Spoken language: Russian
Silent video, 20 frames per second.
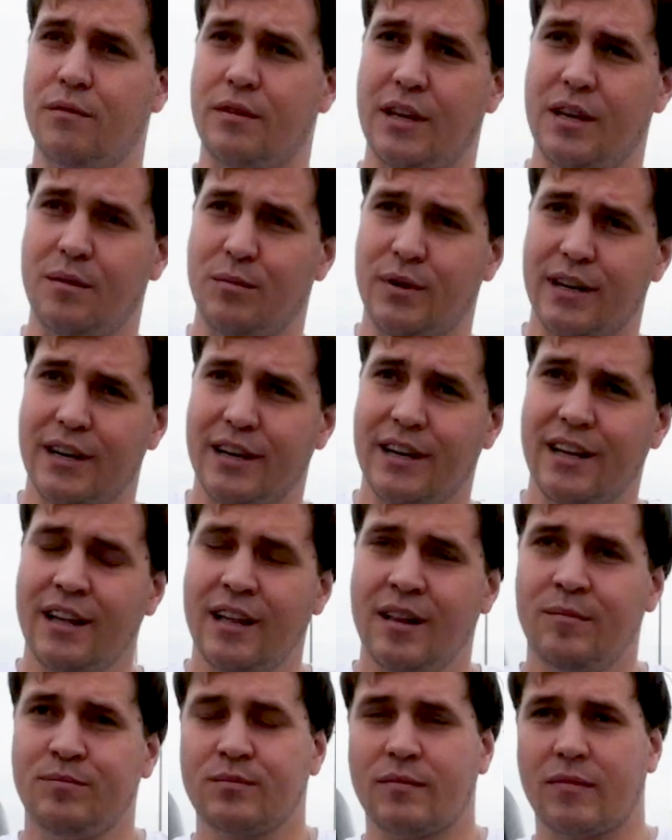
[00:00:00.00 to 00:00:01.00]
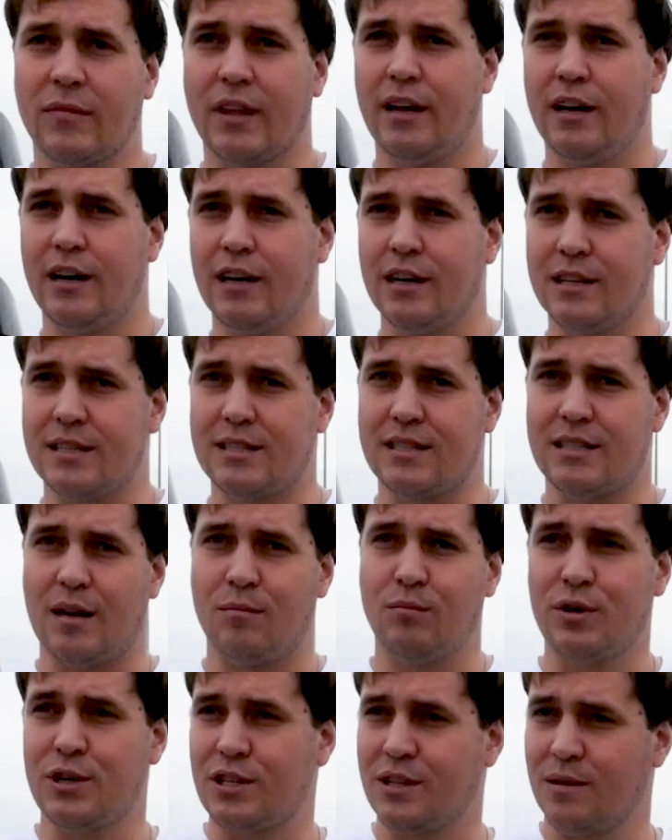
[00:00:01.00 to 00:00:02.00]
время а, с
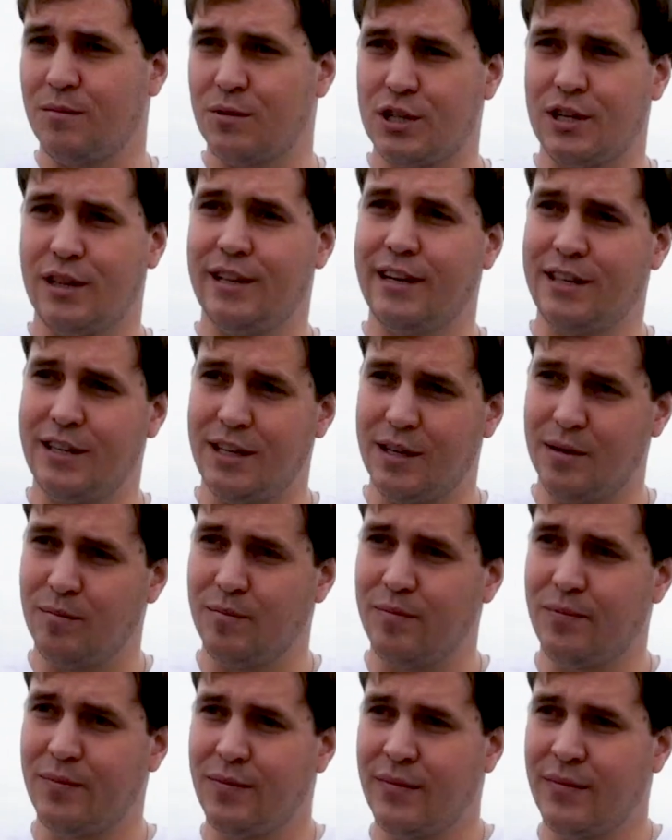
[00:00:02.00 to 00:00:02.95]
обычным желанием